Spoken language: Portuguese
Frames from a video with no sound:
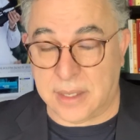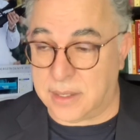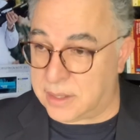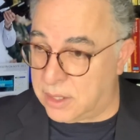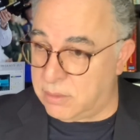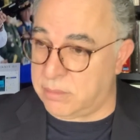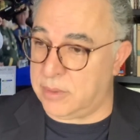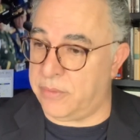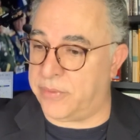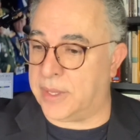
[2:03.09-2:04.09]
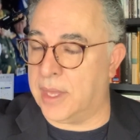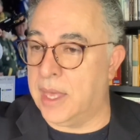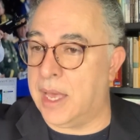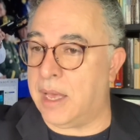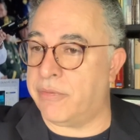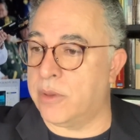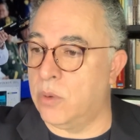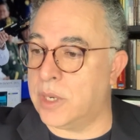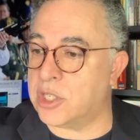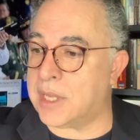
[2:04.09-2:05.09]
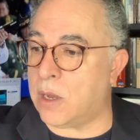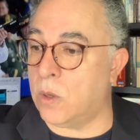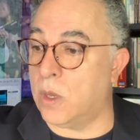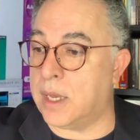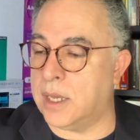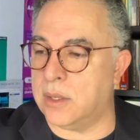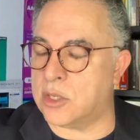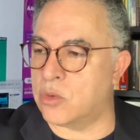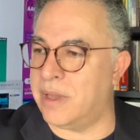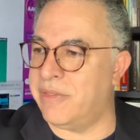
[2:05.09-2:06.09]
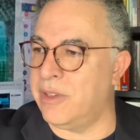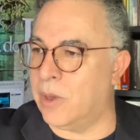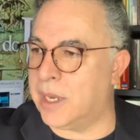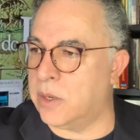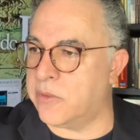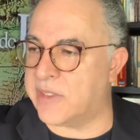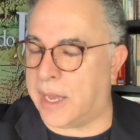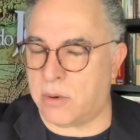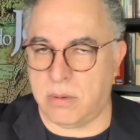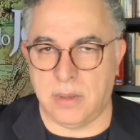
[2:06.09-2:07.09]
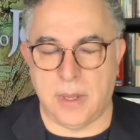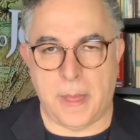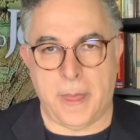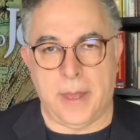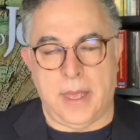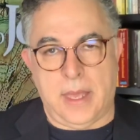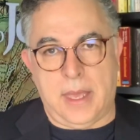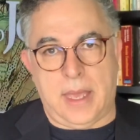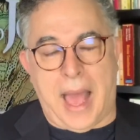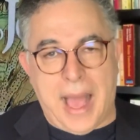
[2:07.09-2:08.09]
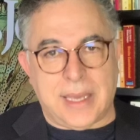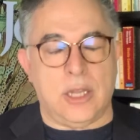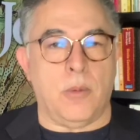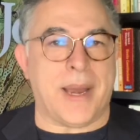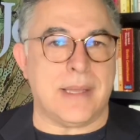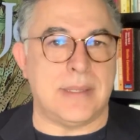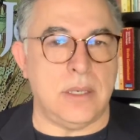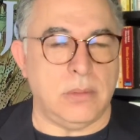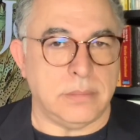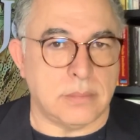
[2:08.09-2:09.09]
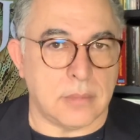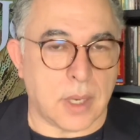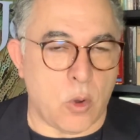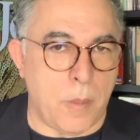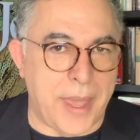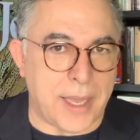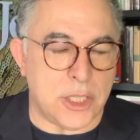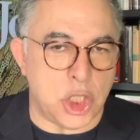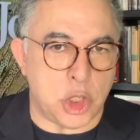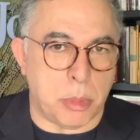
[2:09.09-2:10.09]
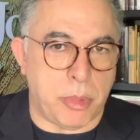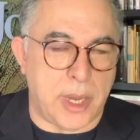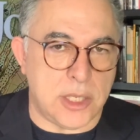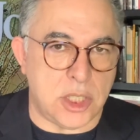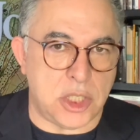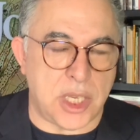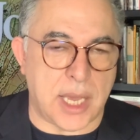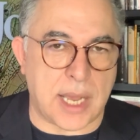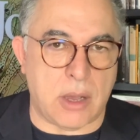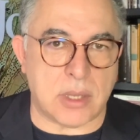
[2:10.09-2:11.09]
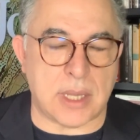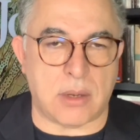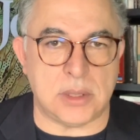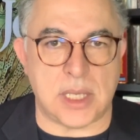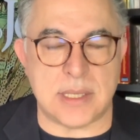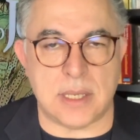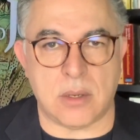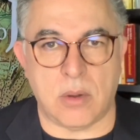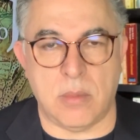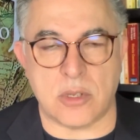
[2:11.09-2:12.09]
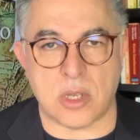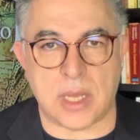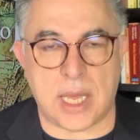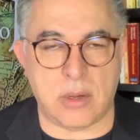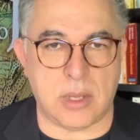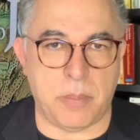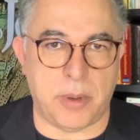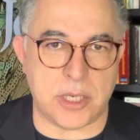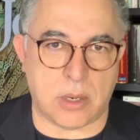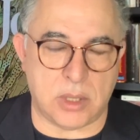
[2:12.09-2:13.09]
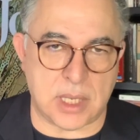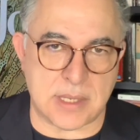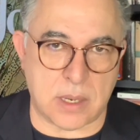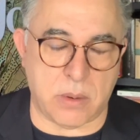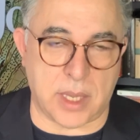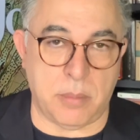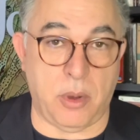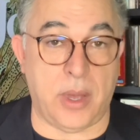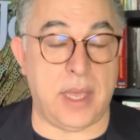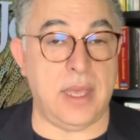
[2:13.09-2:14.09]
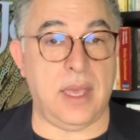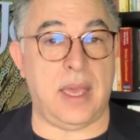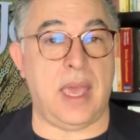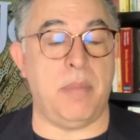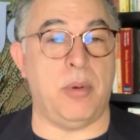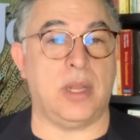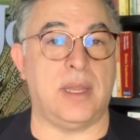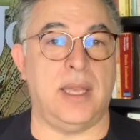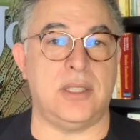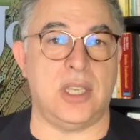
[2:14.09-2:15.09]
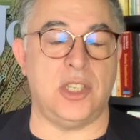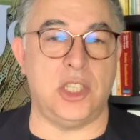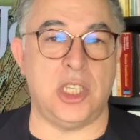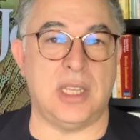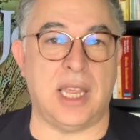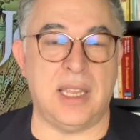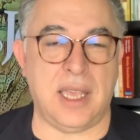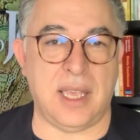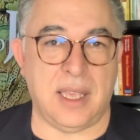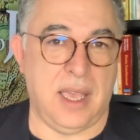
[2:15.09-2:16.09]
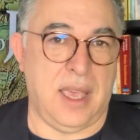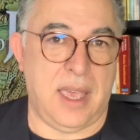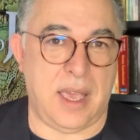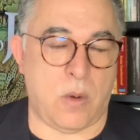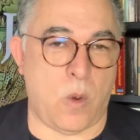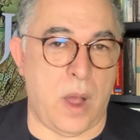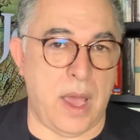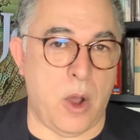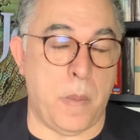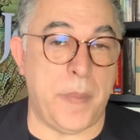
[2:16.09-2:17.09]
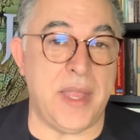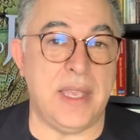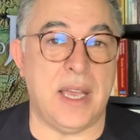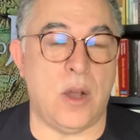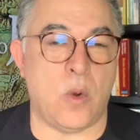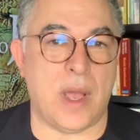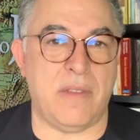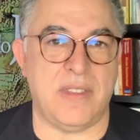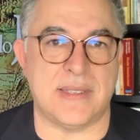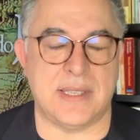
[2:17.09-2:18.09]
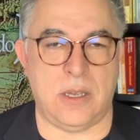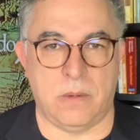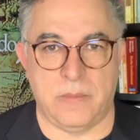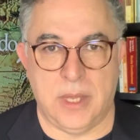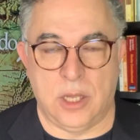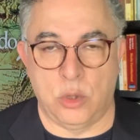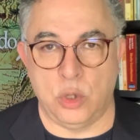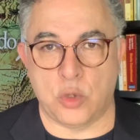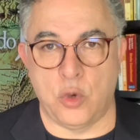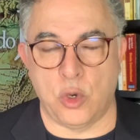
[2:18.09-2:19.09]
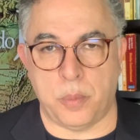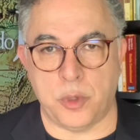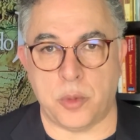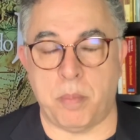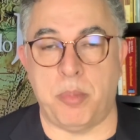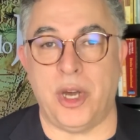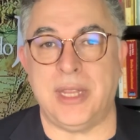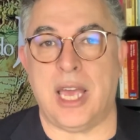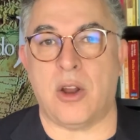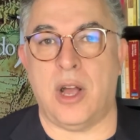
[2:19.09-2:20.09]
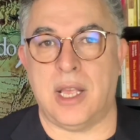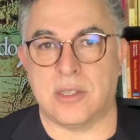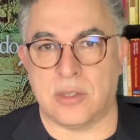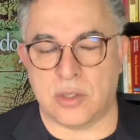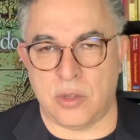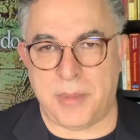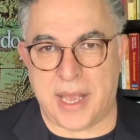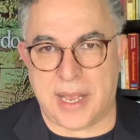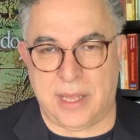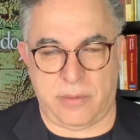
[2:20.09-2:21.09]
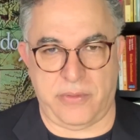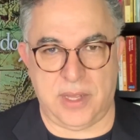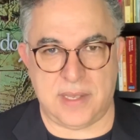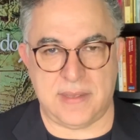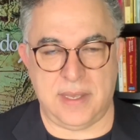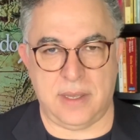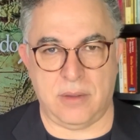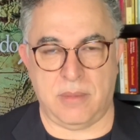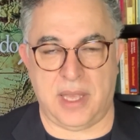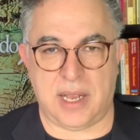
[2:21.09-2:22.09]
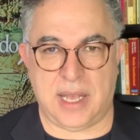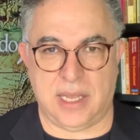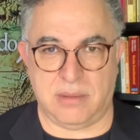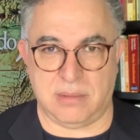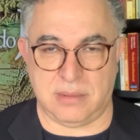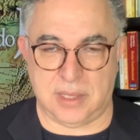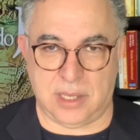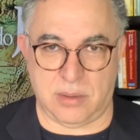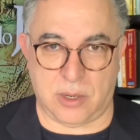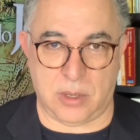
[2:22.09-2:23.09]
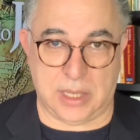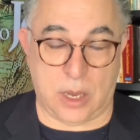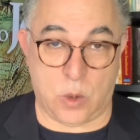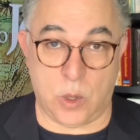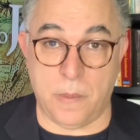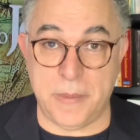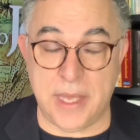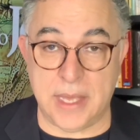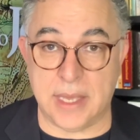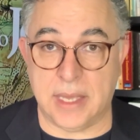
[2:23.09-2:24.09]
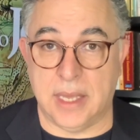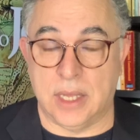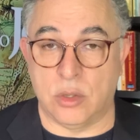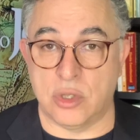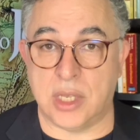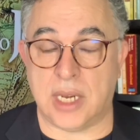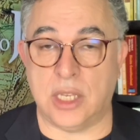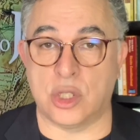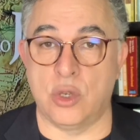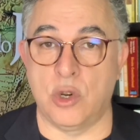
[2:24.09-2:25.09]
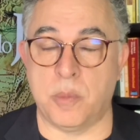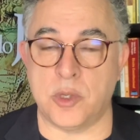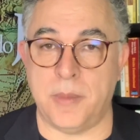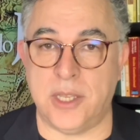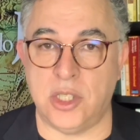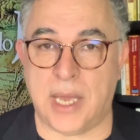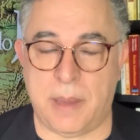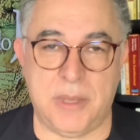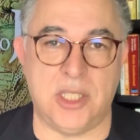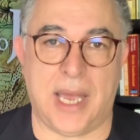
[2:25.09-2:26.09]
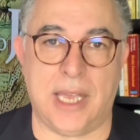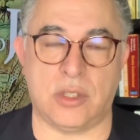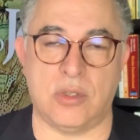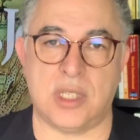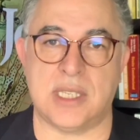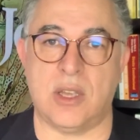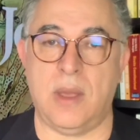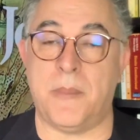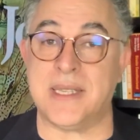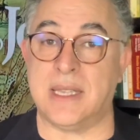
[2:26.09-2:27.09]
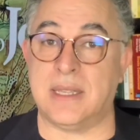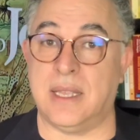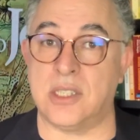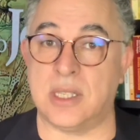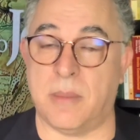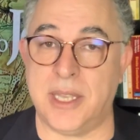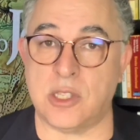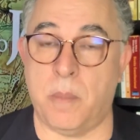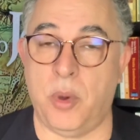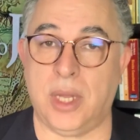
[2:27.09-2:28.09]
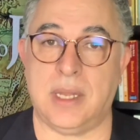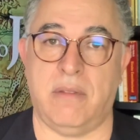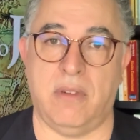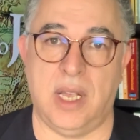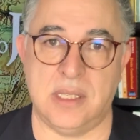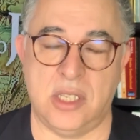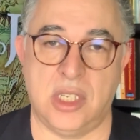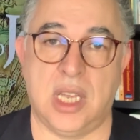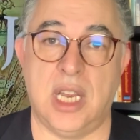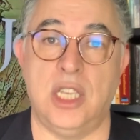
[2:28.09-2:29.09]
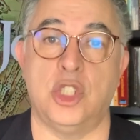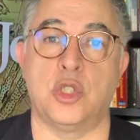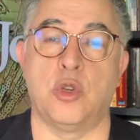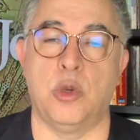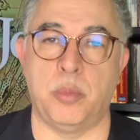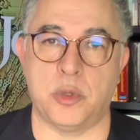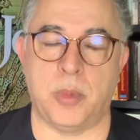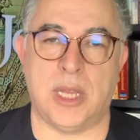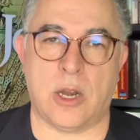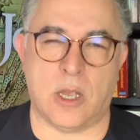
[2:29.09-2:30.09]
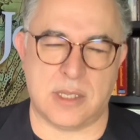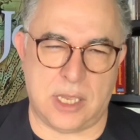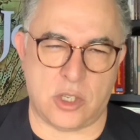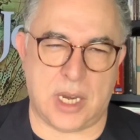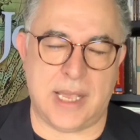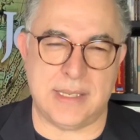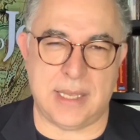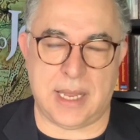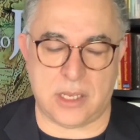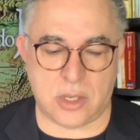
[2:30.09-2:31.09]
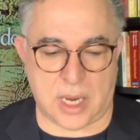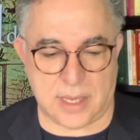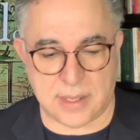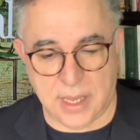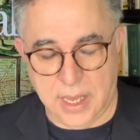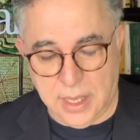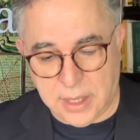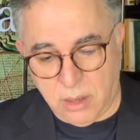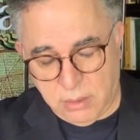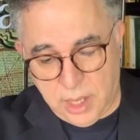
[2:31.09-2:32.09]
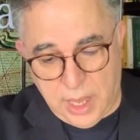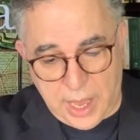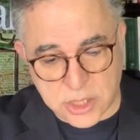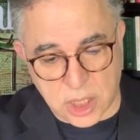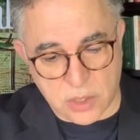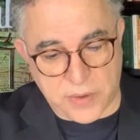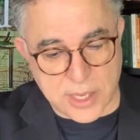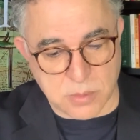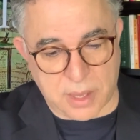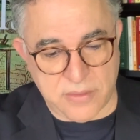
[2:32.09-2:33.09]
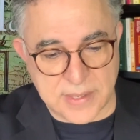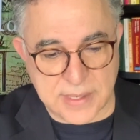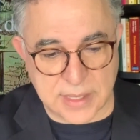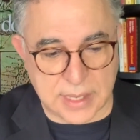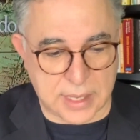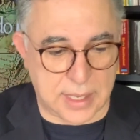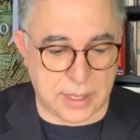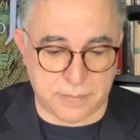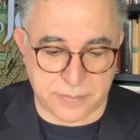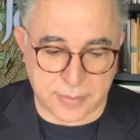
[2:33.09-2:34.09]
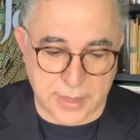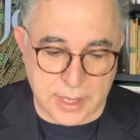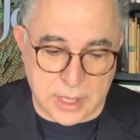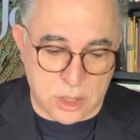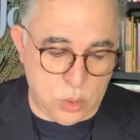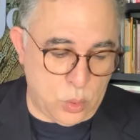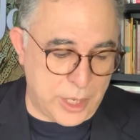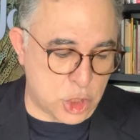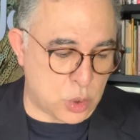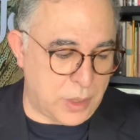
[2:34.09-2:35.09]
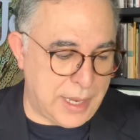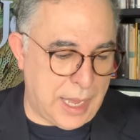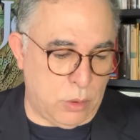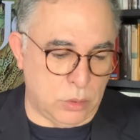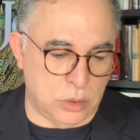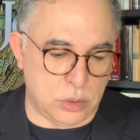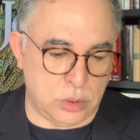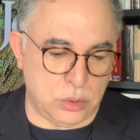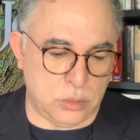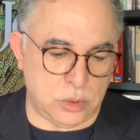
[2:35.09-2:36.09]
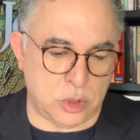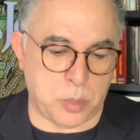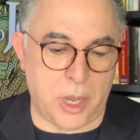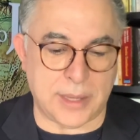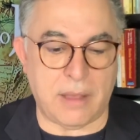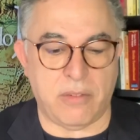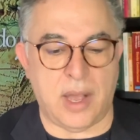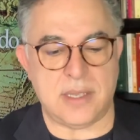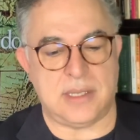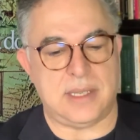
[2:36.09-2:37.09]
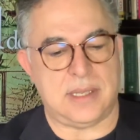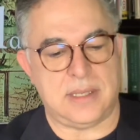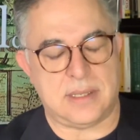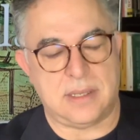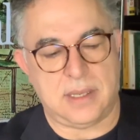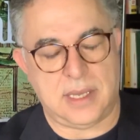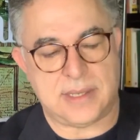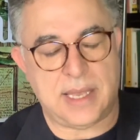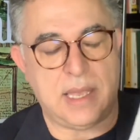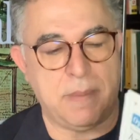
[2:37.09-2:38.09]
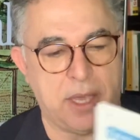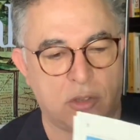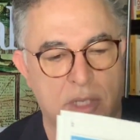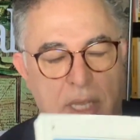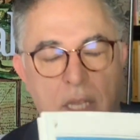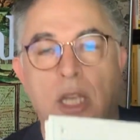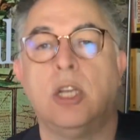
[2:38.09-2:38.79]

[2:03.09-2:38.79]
Então, enfim, a figura está colocando a sua viola no saco. Aqui no Brasil, como é que a gente pode enxergar o que está acontecendo com o Bolsonaro e o que pode acontecer com ele? Bom, aí é importante a gente entender é, qual é a opinião, qual é a visão dos grupos poderosos do mercado financeiro, do mercado é, do, da economia, dos grandes grupos midiáticos que são representantes também, são porta-vozes de grandes grupos poderosos nacionais e internacionais. Então, a gente faz uma visita aqui no editorial de um dos porta-vozes desses segmentos, né?